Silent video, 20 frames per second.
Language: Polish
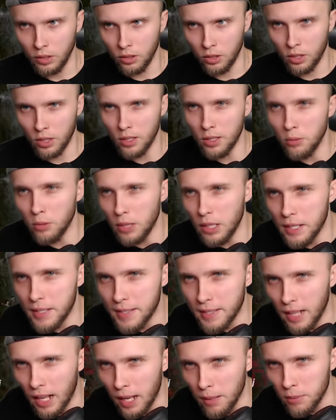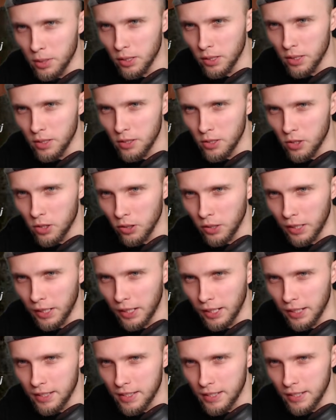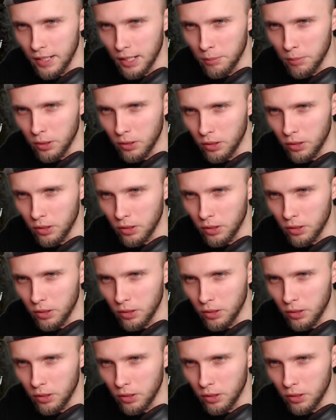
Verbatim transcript: Czy jestem tutaj sam, przy tej zniszczonej chatce, jakby